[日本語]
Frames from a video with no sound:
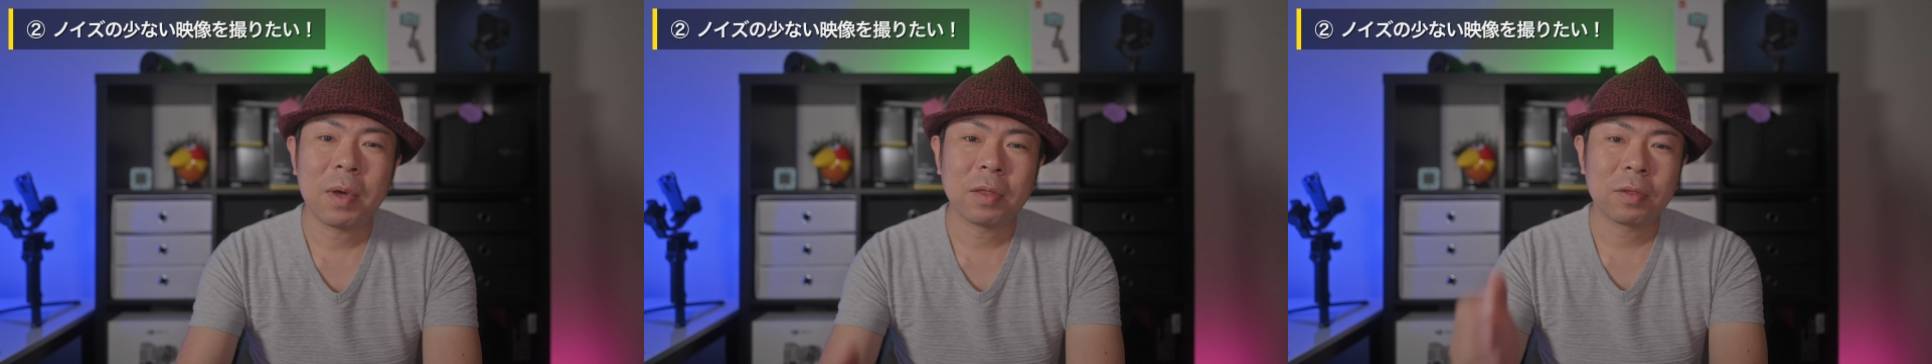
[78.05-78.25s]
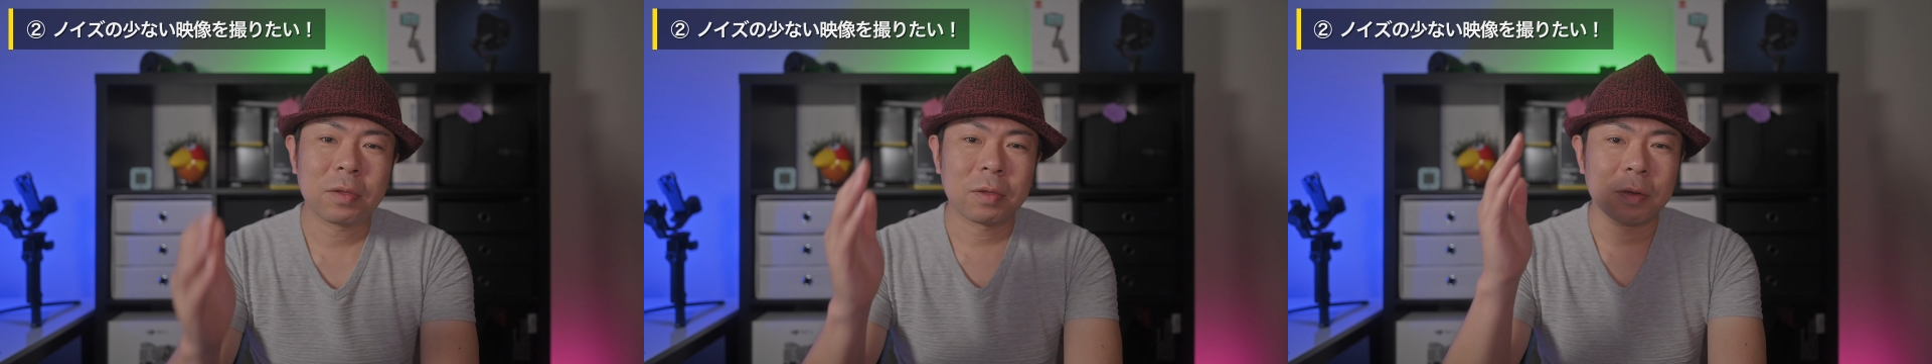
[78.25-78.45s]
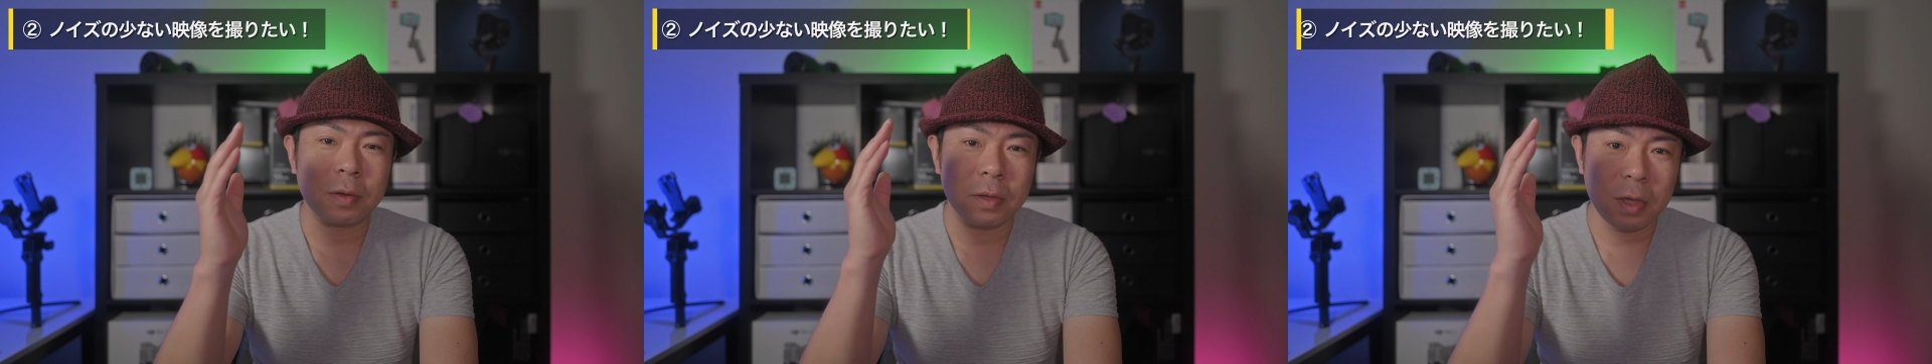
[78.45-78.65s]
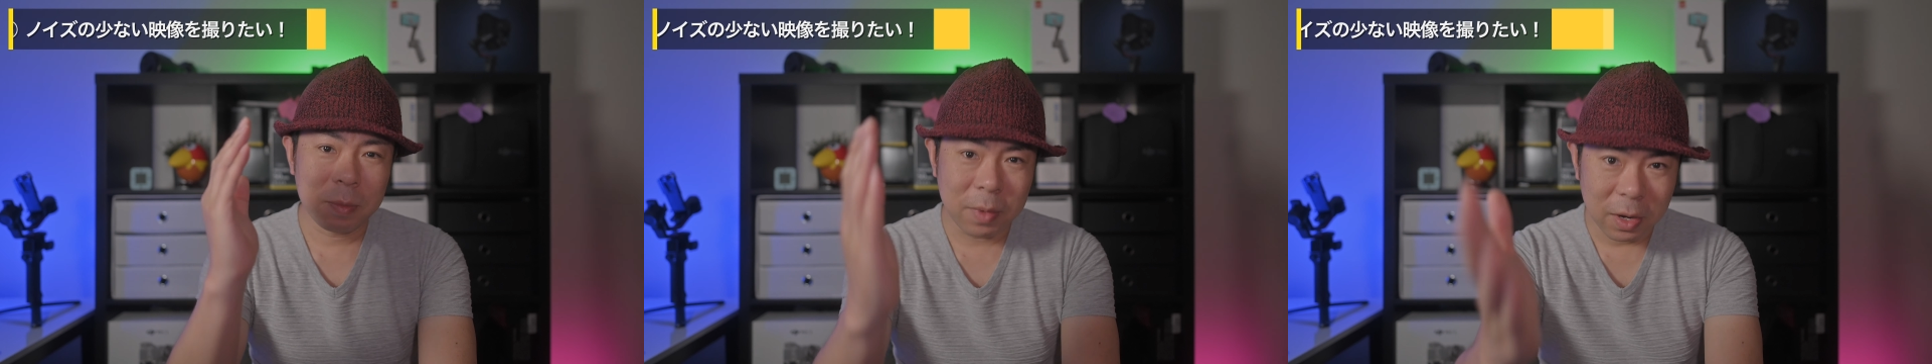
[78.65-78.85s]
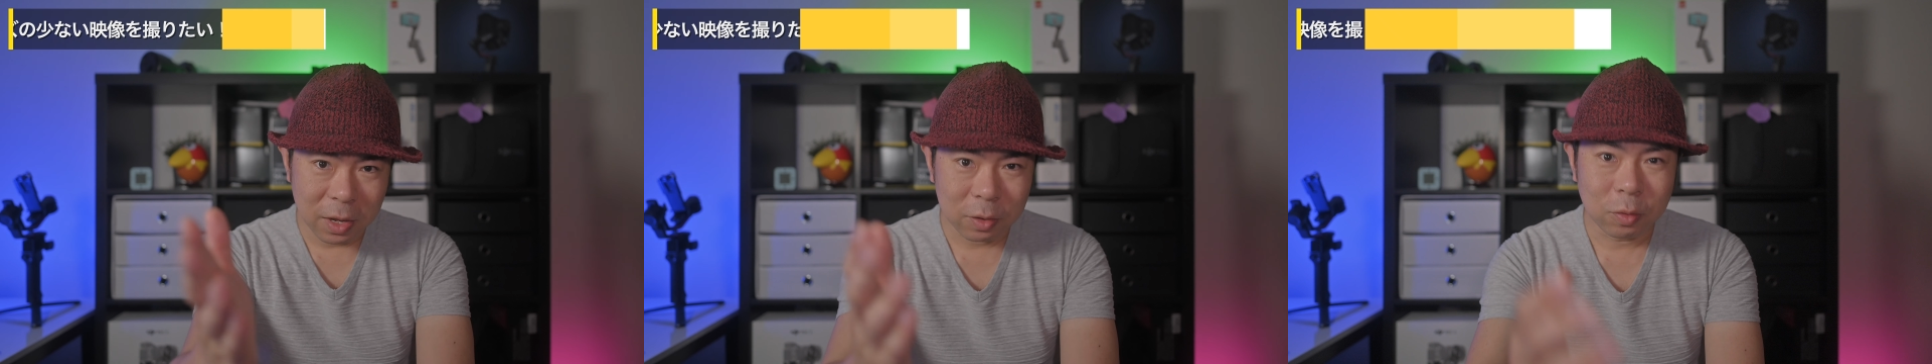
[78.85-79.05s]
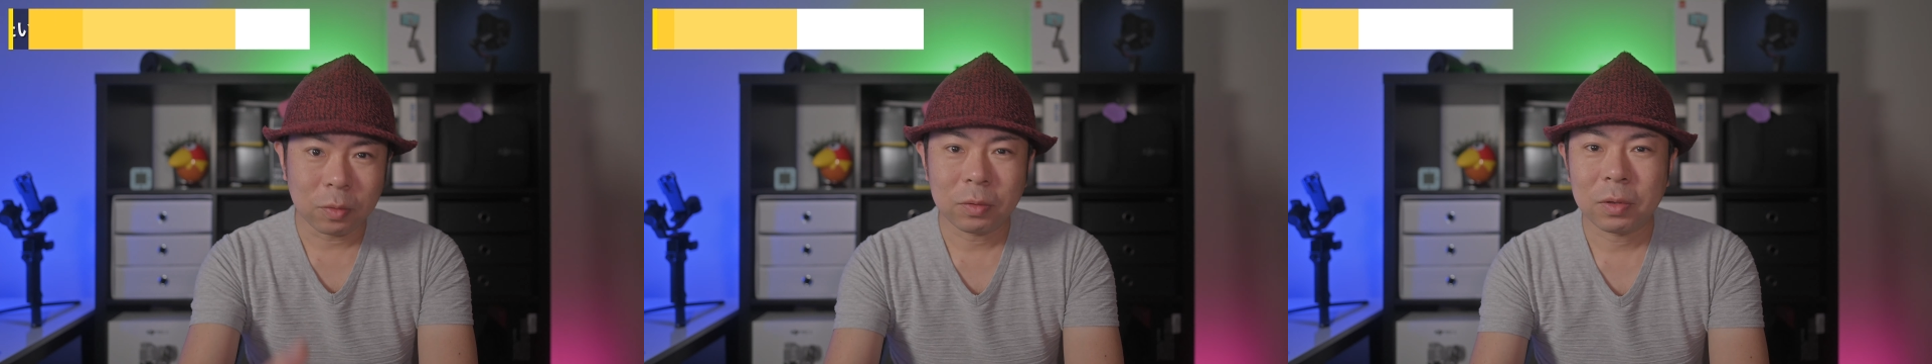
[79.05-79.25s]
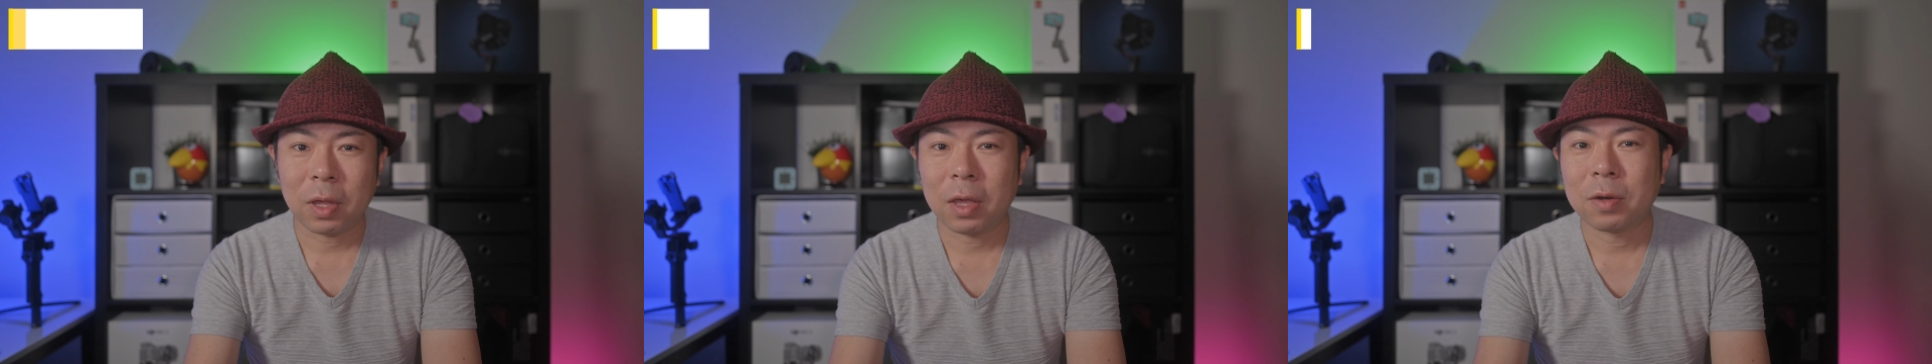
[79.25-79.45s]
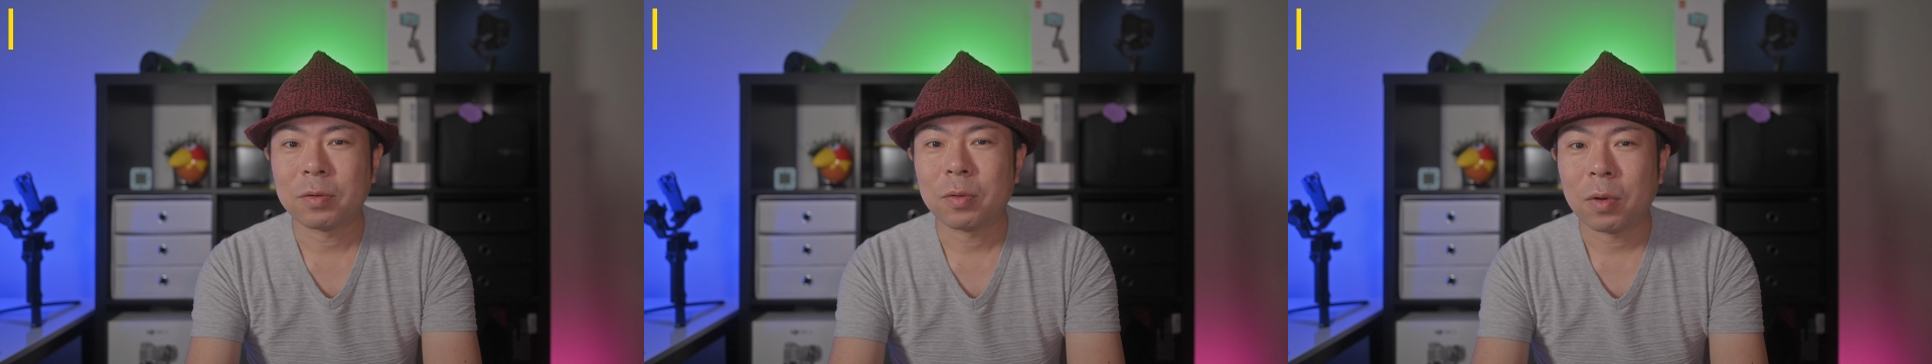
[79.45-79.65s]
まず今ね撮っ
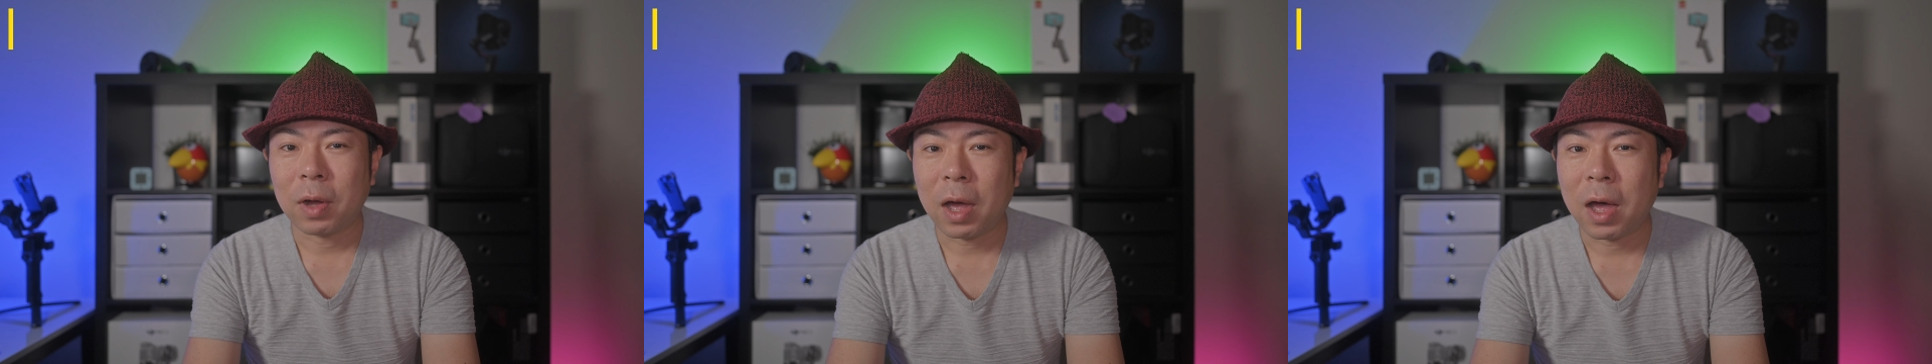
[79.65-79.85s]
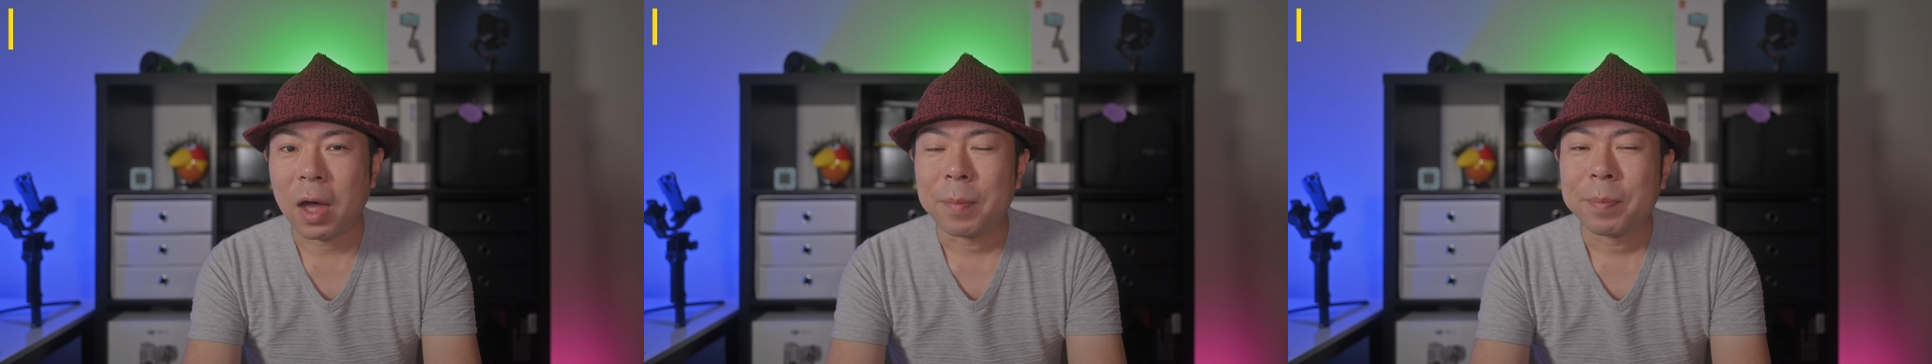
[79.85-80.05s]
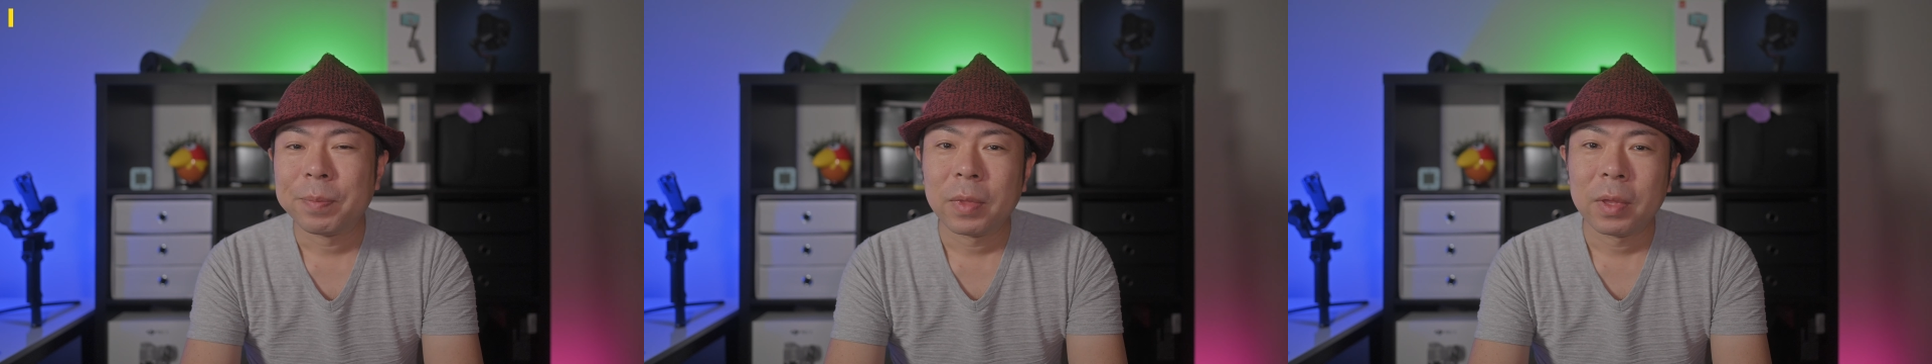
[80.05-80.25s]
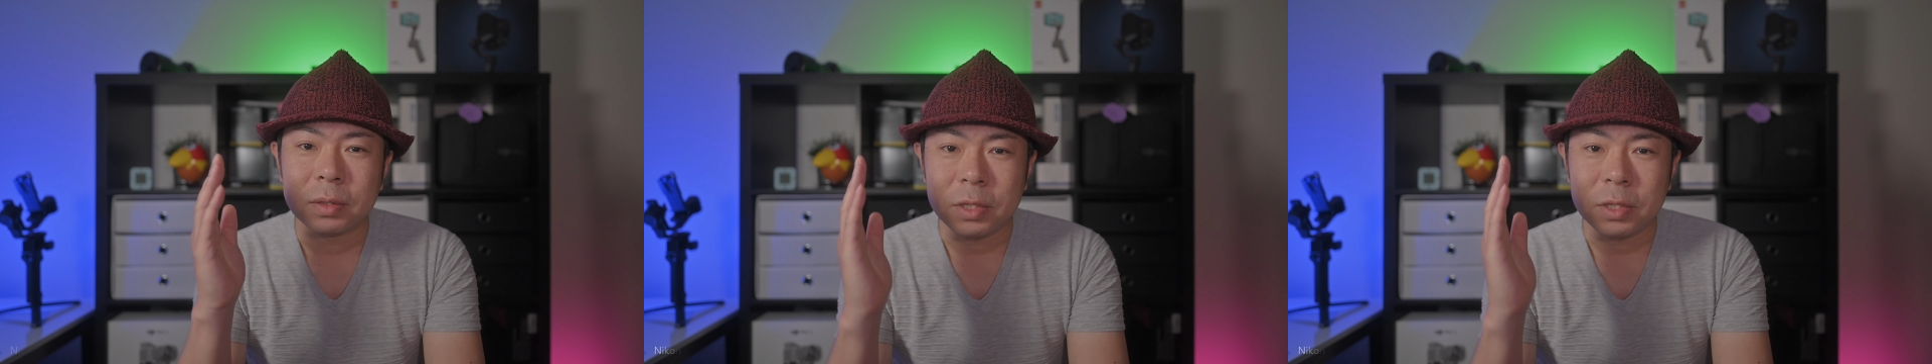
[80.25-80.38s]
ているのが